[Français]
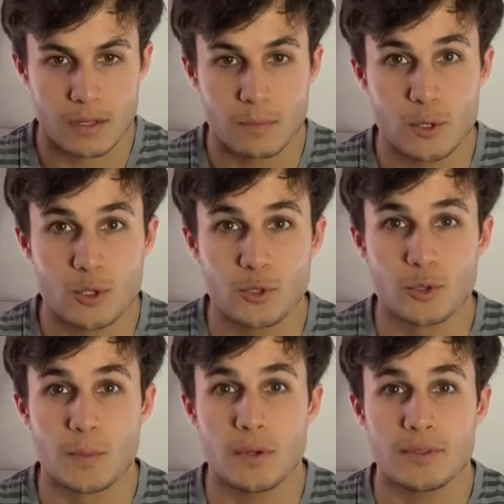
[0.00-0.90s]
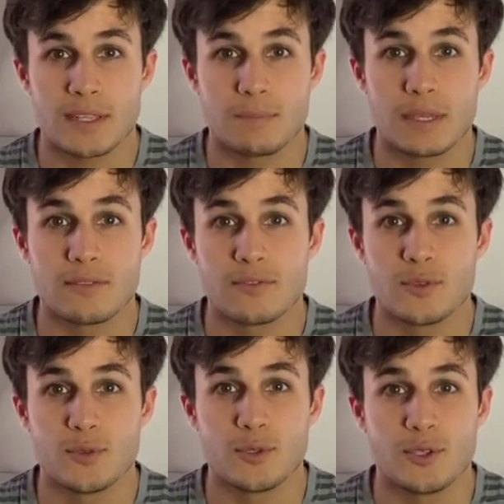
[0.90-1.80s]
Bonjour tout le monde et
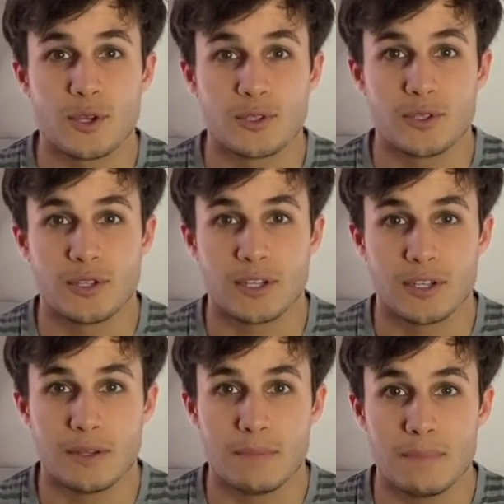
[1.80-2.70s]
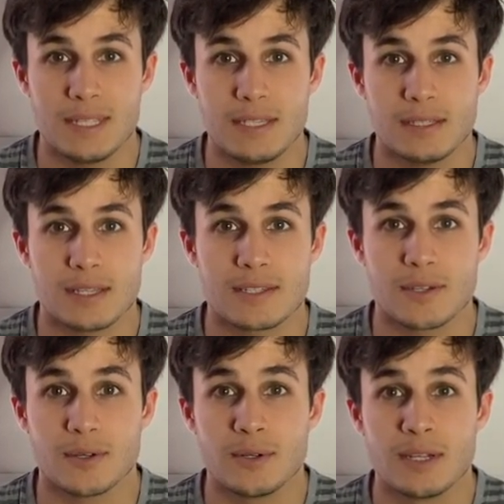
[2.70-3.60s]
bienvenue dans notre
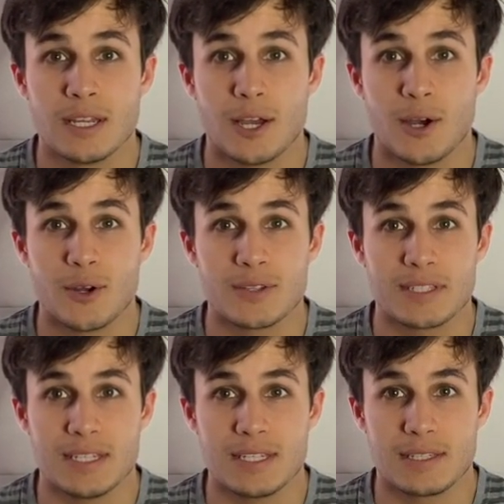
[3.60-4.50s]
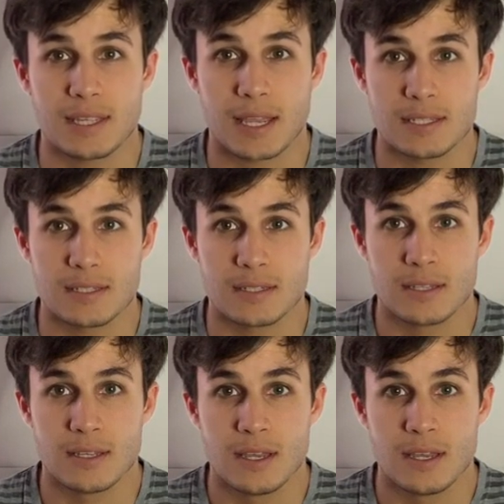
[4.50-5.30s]
méditation anti-stress.